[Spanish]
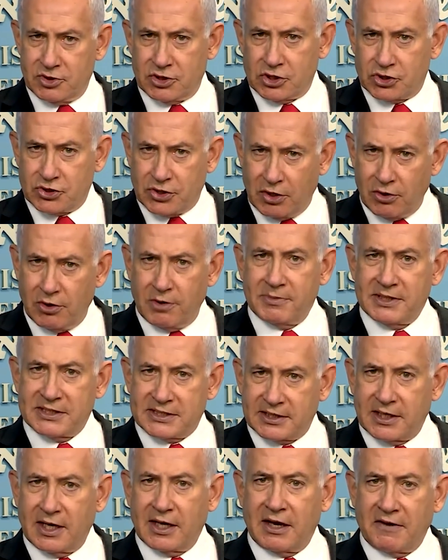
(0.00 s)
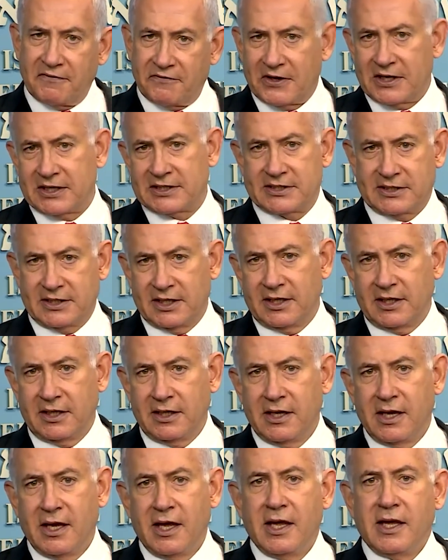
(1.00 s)
las autoridades israelíes
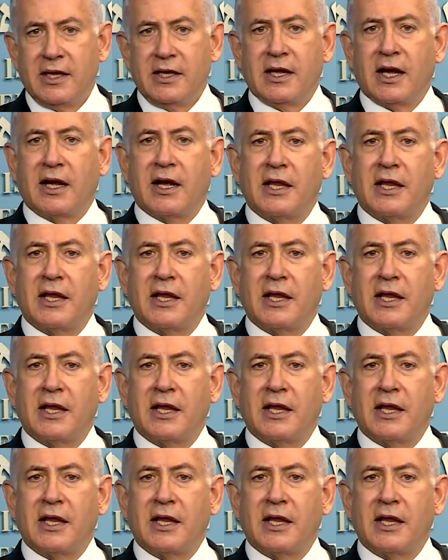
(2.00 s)
confían